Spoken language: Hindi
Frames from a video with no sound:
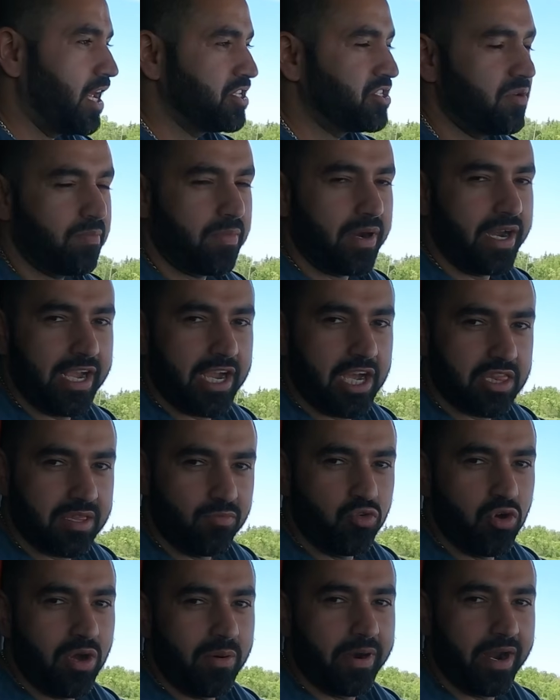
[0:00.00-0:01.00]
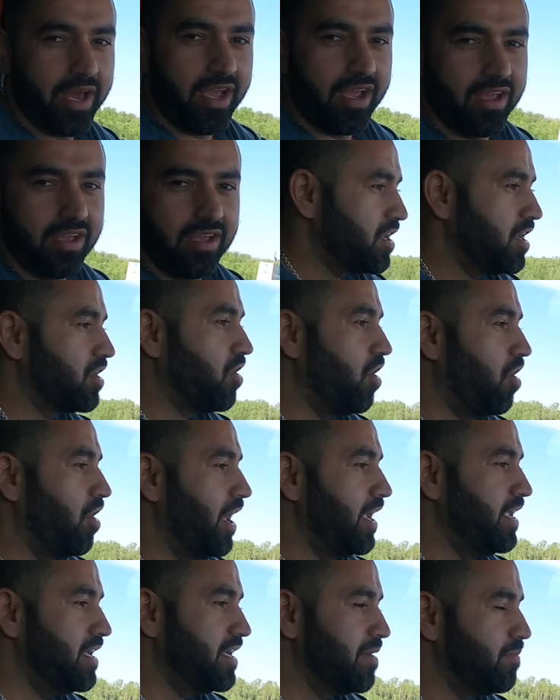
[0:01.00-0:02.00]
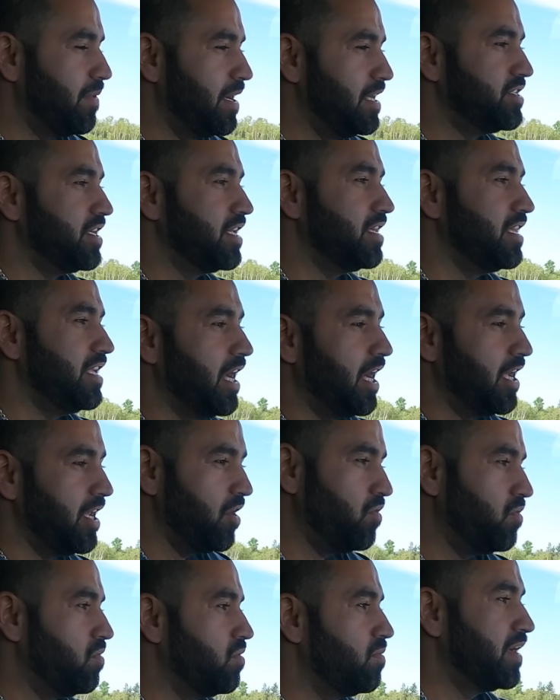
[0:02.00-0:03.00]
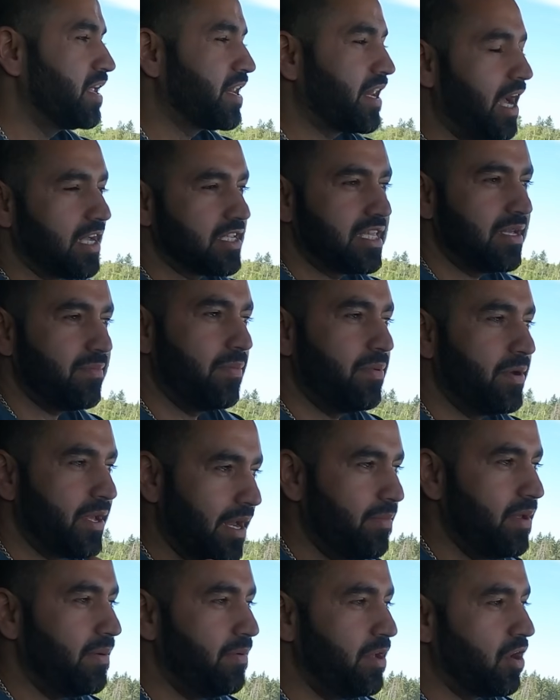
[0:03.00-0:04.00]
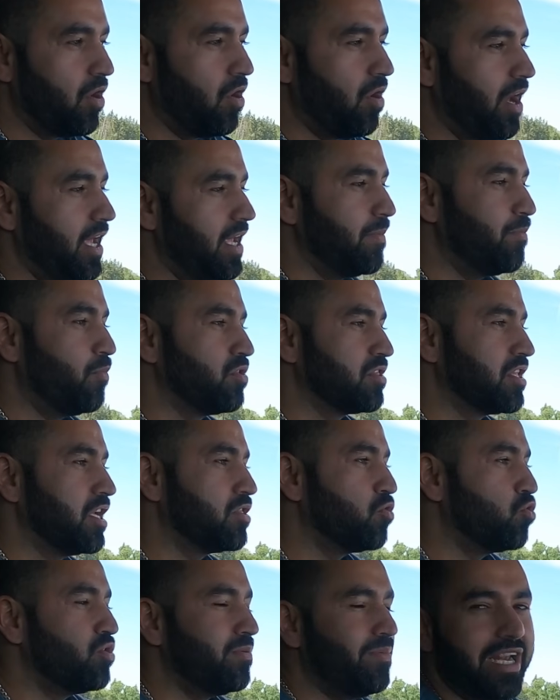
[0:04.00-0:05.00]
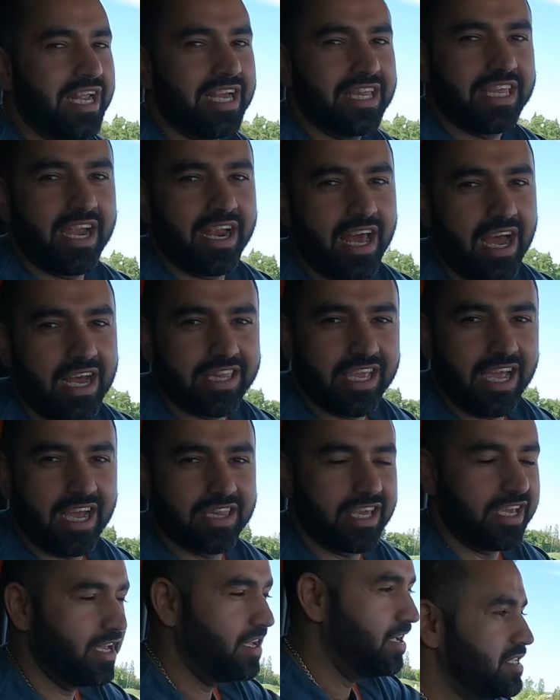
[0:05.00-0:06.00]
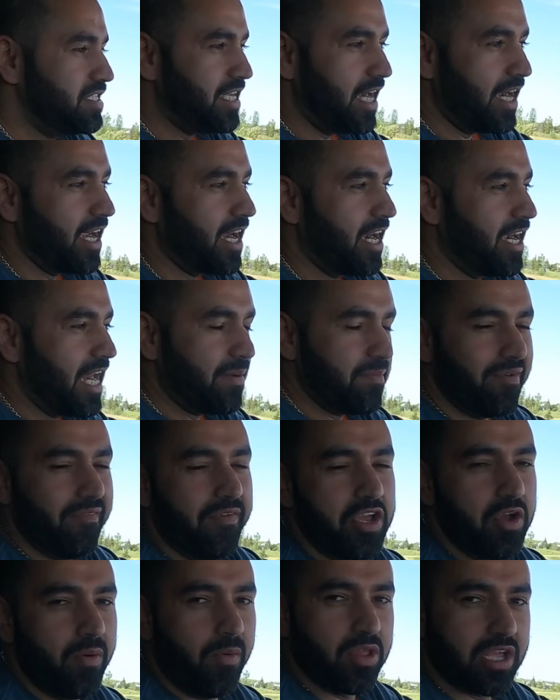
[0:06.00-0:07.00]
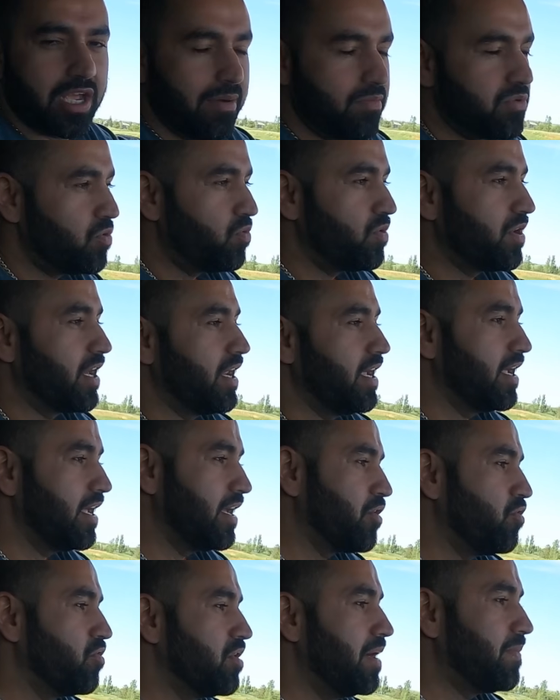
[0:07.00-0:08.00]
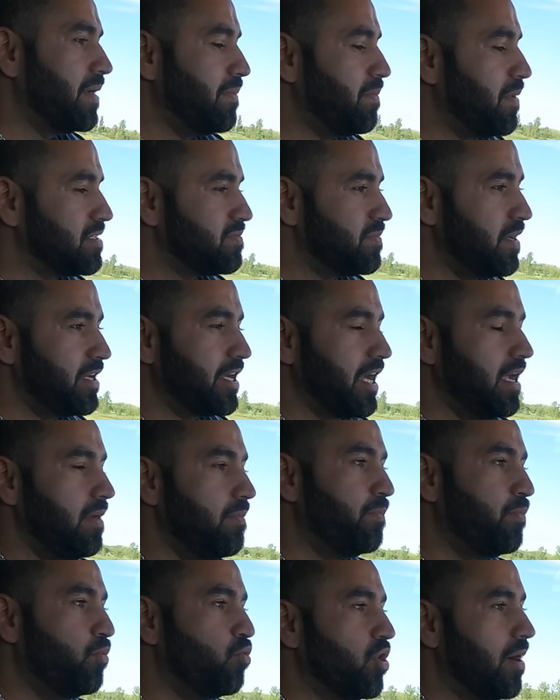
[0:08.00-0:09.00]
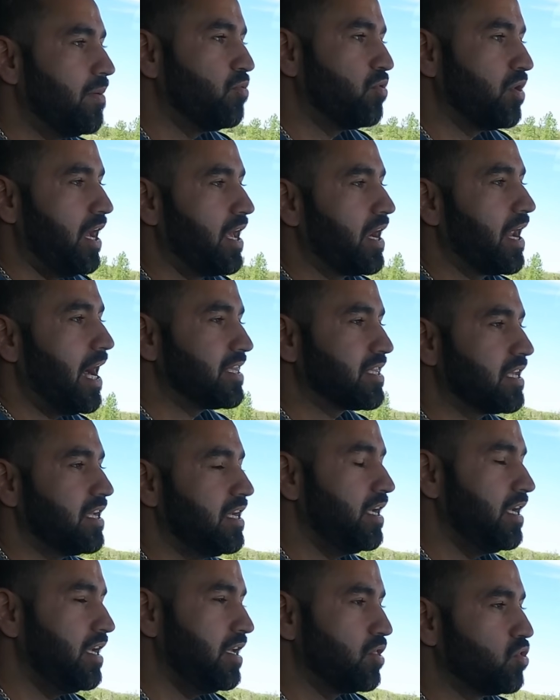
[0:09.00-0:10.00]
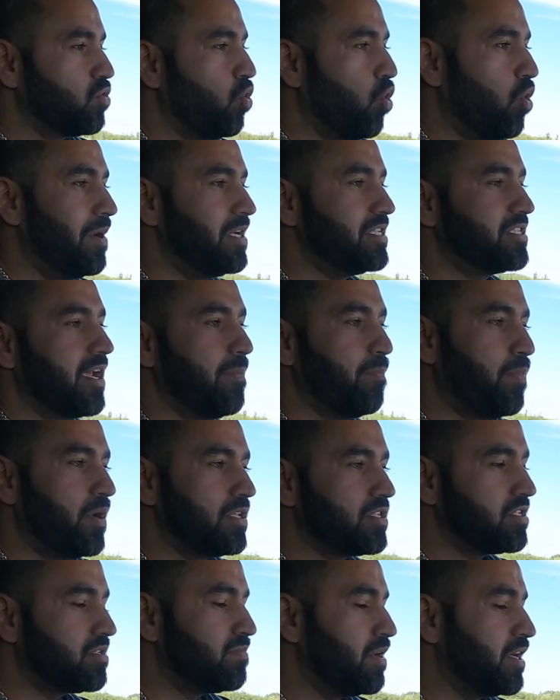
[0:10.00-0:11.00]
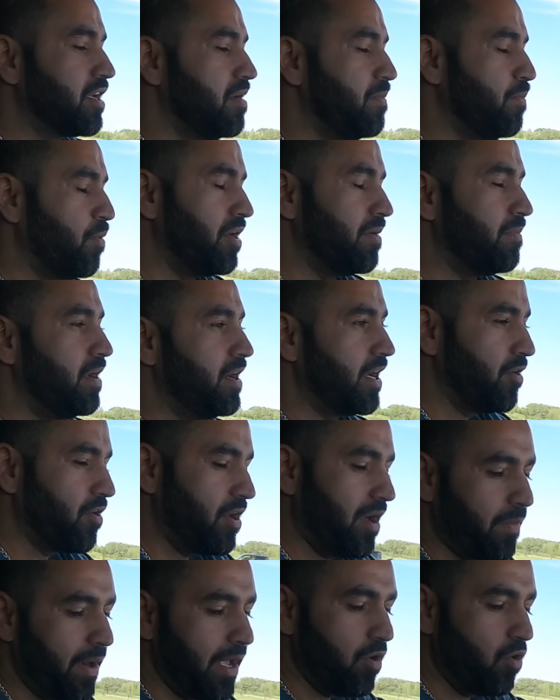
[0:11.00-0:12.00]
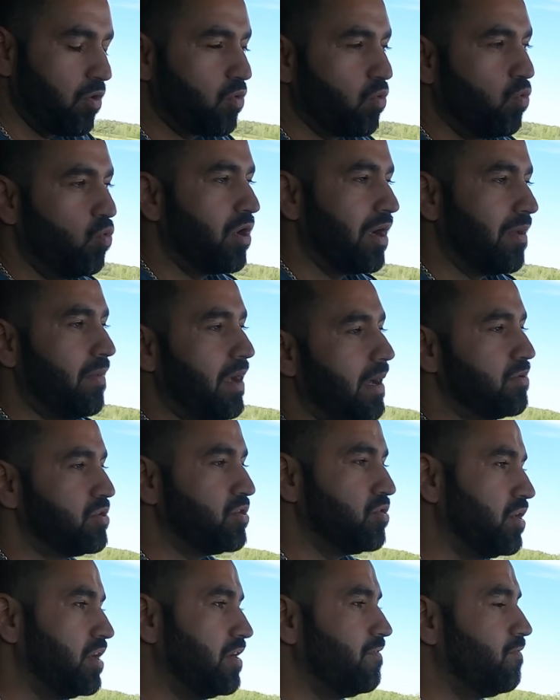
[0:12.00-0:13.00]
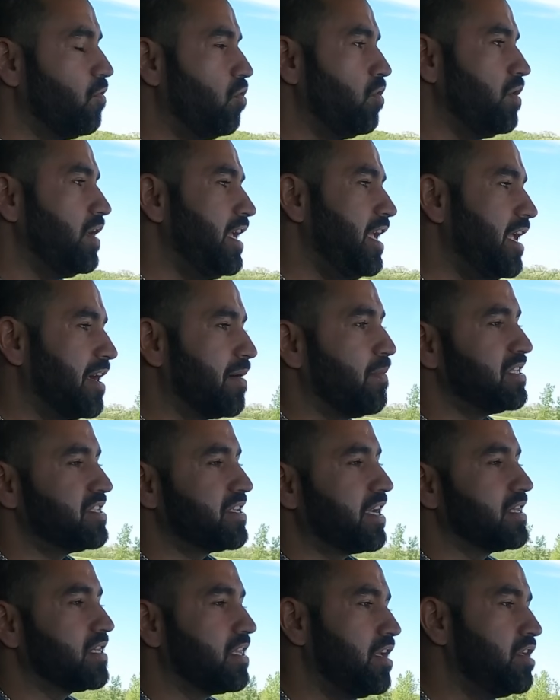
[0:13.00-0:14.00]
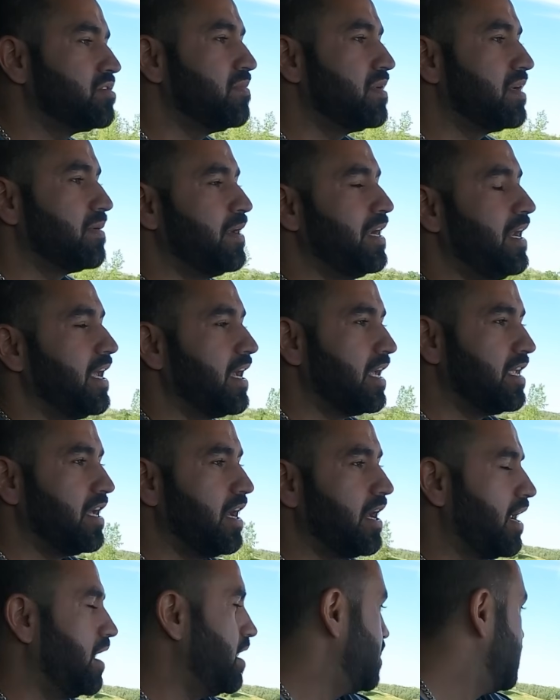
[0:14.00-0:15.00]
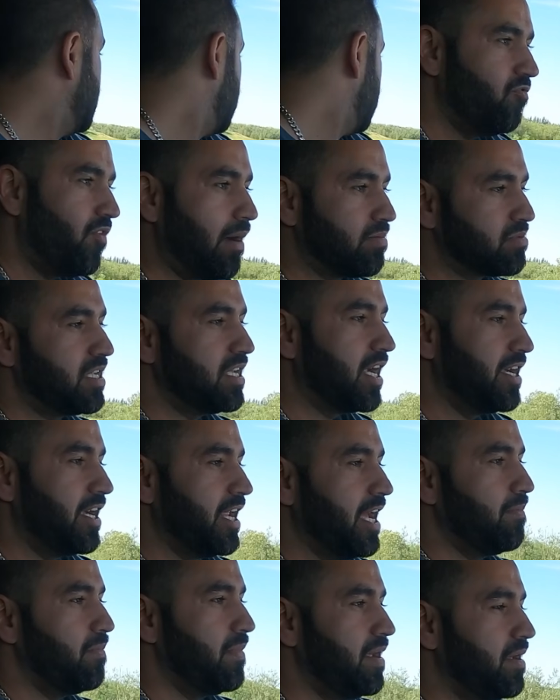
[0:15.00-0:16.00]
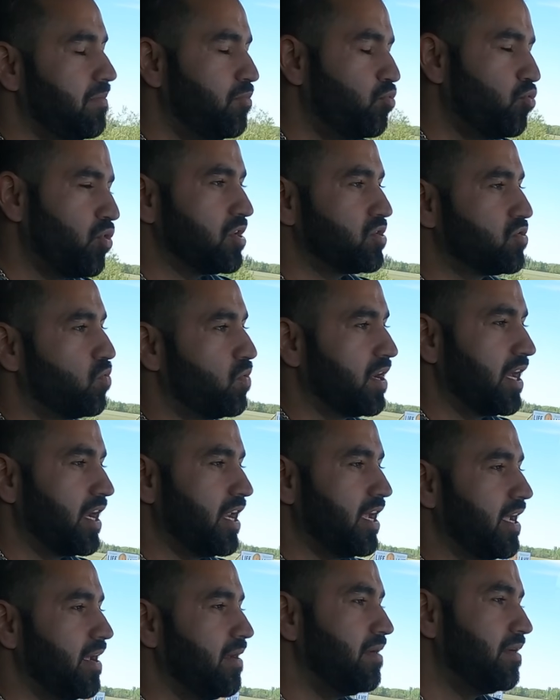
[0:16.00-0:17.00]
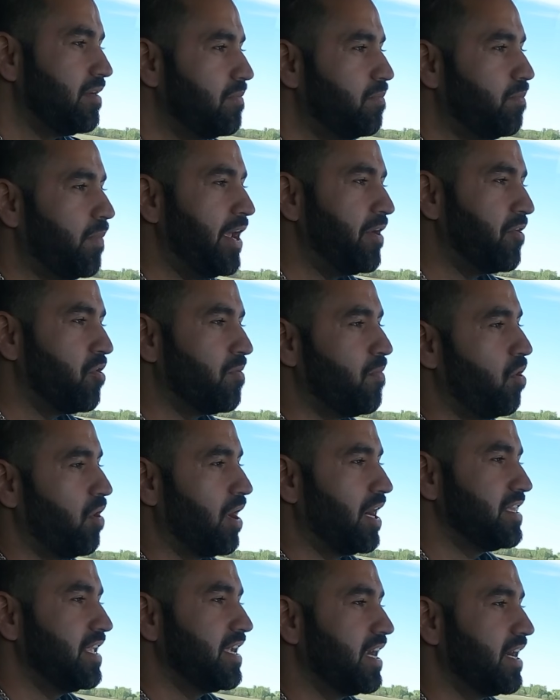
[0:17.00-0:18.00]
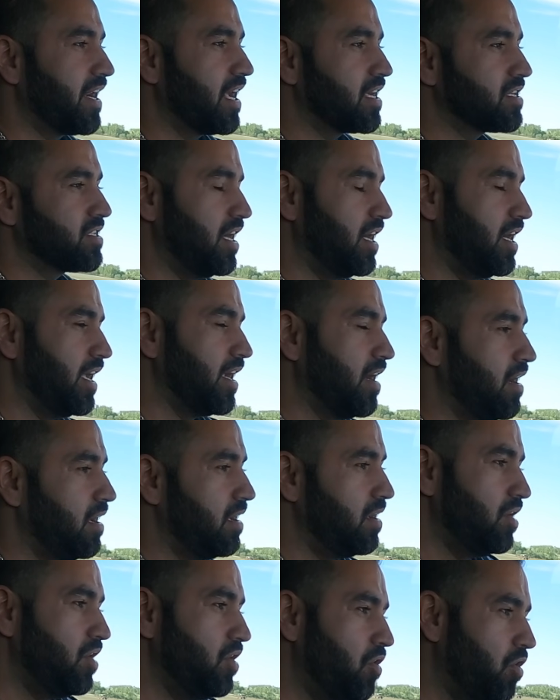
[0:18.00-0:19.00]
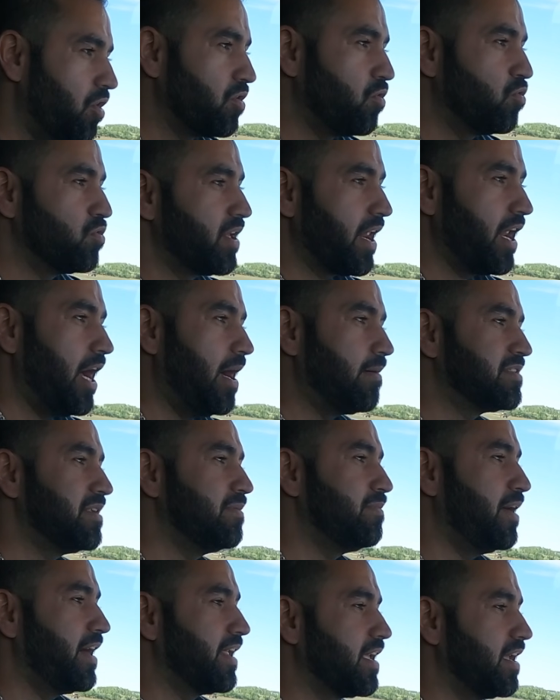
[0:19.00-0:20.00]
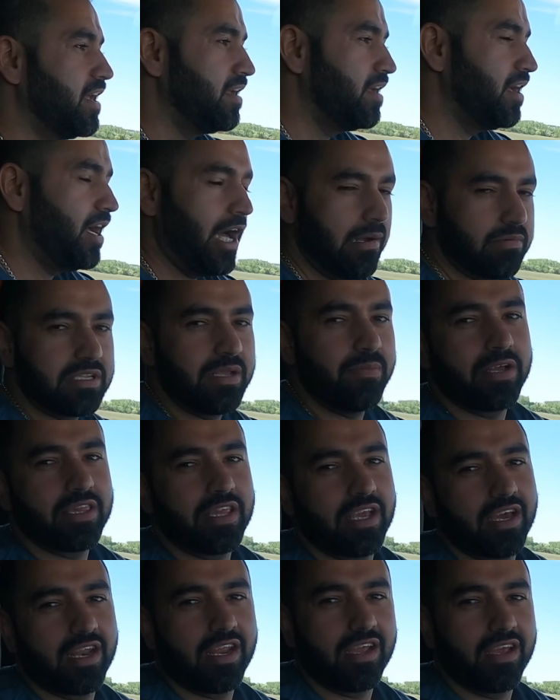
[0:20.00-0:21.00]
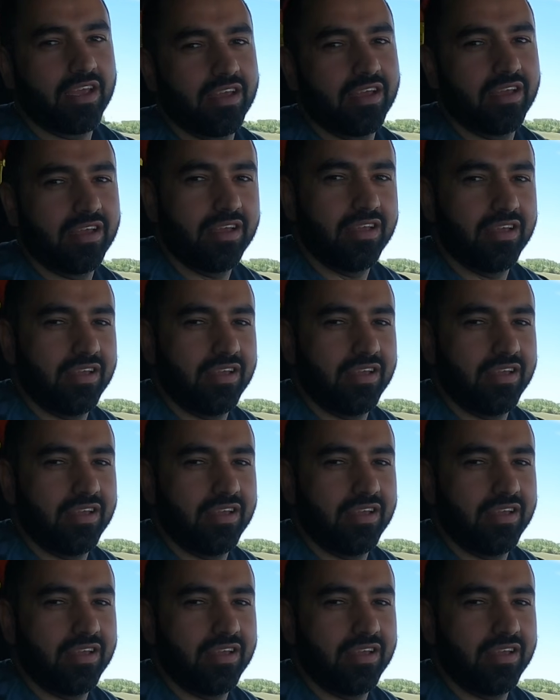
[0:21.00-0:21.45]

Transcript: राशन पानी खत्म हुआ पड़ा है कि कॉल आई है कि भाई जल्दी आ जाओ फिर रास्ते में फिर अभी अभी कॉल आई बोलते दूध भी लेते हैं ना आते आते जाने के टाइम में वीडियो बहुत कम शूट करेंगे क्योंकि अपने पास में टाइम पूरा पूरा है रात की दो बज के पच्चीस मिनट की अपॉइंटमेंट है और अपने को गूगल मैप जो है वो एक बज के तीस मिनट पर लेके जा रहा है वापसी के टाइम में पूरा शूट करेंगे भाई को मौका देंगे ट्रक चलाने का और खुद आराम से बैठ के आपसे बातें करेंगे